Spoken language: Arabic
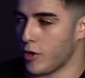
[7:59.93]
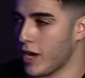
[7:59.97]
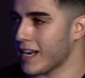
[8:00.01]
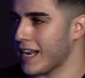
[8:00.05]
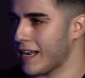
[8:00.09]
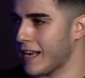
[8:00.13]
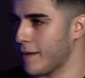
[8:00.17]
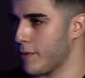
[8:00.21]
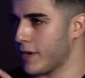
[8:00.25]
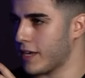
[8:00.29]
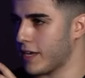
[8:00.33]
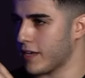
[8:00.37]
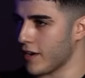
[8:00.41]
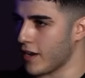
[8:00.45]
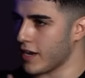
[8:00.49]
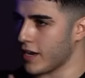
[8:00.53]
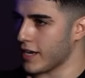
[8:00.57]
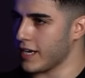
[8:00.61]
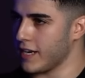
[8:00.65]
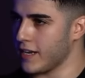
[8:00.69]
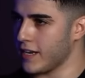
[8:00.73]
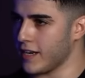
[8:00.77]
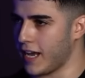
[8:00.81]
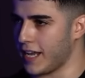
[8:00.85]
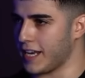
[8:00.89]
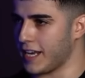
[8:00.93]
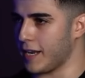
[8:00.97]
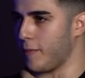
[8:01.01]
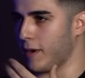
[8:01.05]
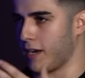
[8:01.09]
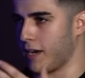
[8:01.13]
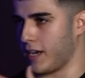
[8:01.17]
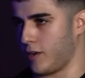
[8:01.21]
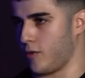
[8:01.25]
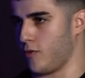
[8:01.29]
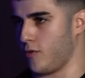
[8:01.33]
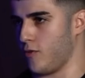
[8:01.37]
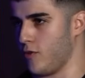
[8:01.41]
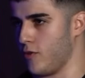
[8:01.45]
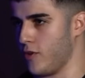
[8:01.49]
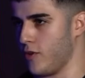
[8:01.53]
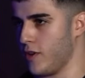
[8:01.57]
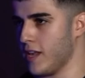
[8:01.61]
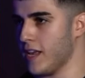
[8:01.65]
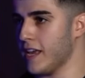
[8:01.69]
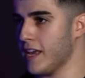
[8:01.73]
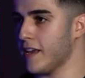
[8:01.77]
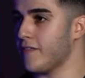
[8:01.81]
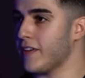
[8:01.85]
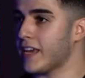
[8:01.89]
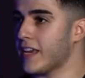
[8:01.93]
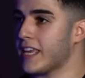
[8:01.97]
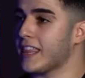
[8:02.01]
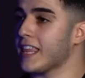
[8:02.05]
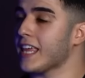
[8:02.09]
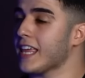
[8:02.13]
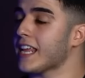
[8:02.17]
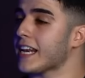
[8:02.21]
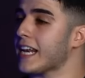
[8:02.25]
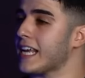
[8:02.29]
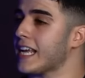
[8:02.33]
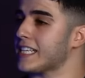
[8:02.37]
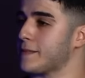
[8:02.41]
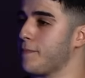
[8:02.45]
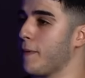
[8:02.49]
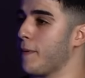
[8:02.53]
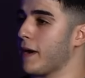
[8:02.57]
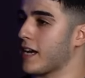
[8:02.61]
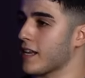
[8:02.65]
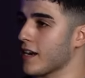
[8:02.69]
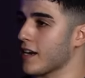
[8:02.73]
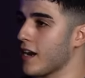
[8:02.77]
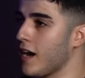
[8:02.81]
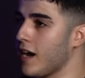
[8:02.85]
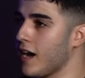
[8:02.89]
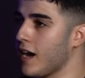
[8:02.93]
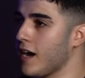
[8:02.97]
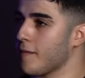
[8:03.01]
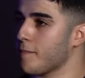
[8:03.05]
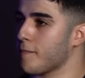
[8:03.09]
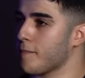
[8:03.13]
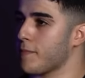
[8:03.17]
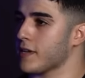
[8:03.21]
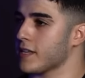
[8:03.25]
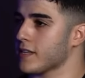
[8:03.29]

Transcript: اوكي هي مو حلوه انه طلع حكاها بمقابله زي هيك رمى